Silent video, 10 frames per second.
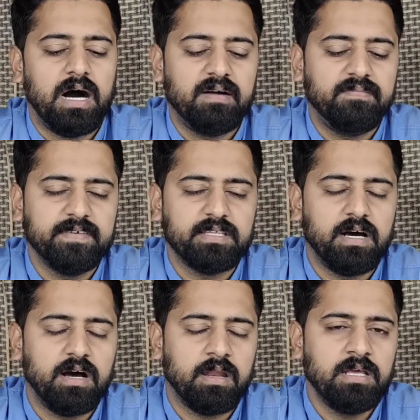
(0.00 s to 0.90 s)
आफत
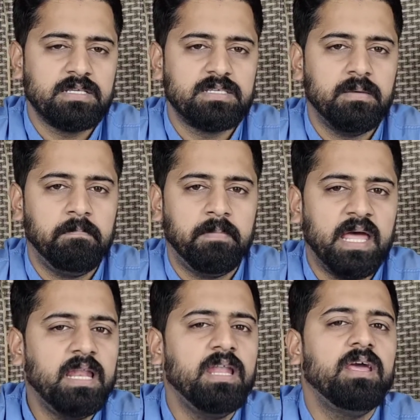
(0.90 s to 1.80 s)
आने से
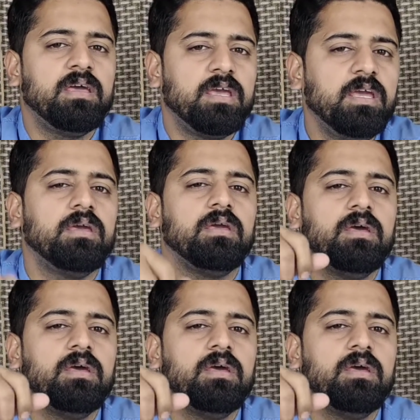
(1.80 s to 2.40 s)
पहले ही